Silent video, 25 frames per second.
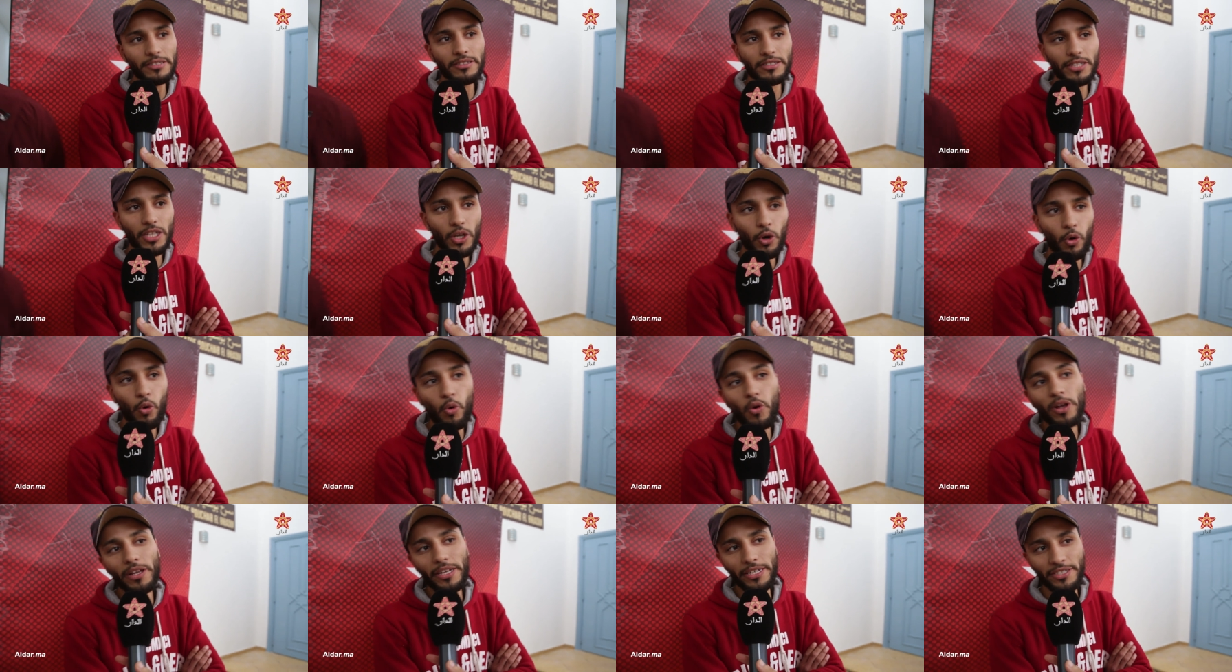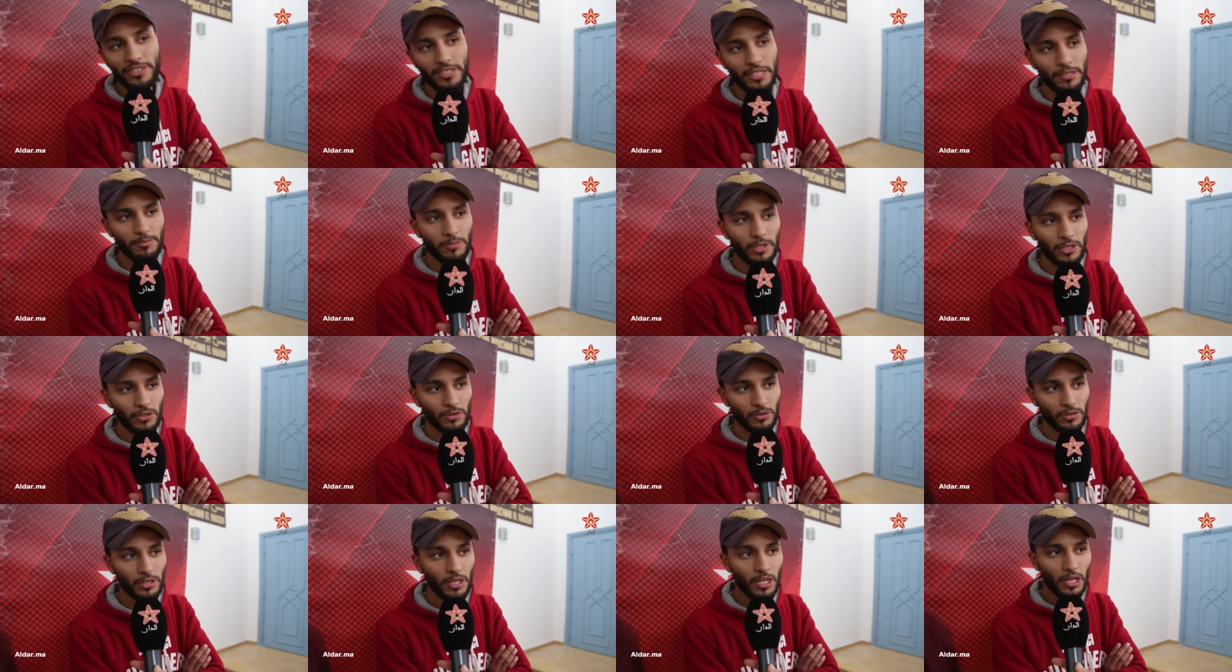يدي هو ال 20
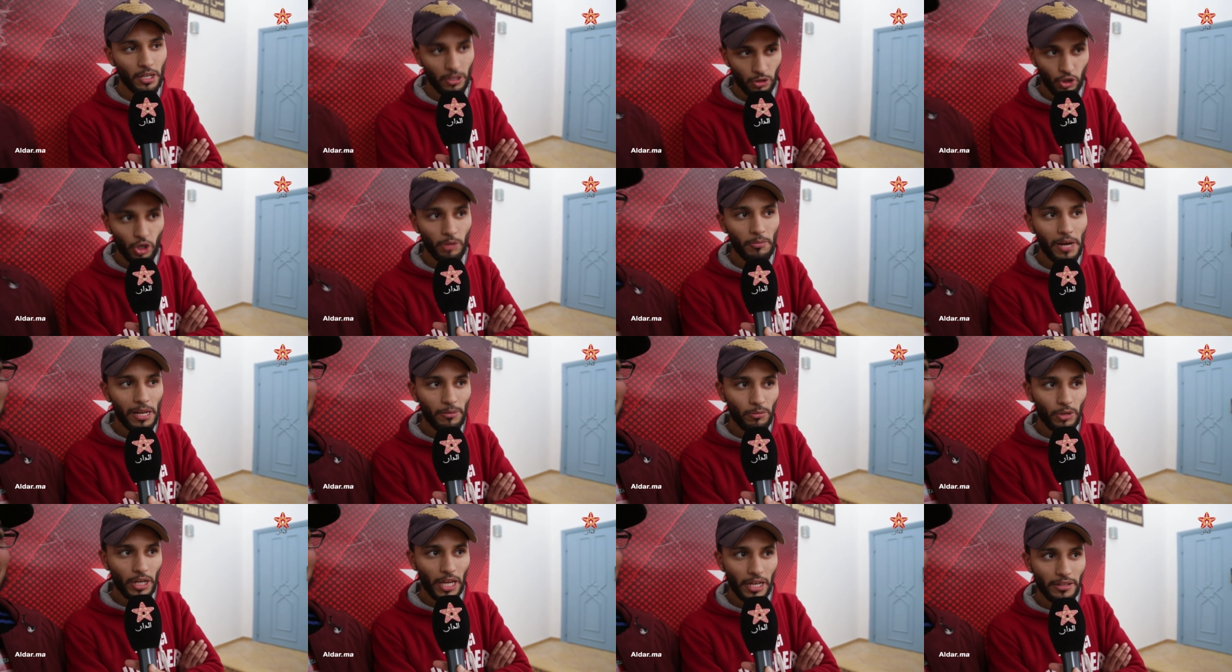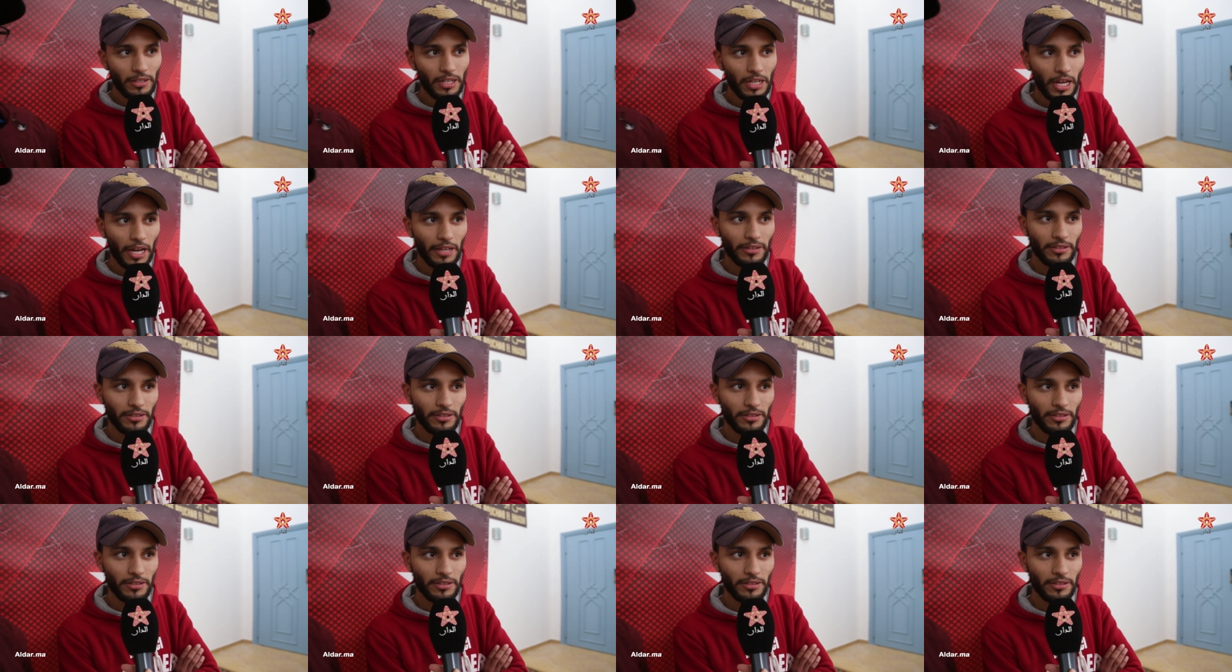مليون نورمالمون راه انا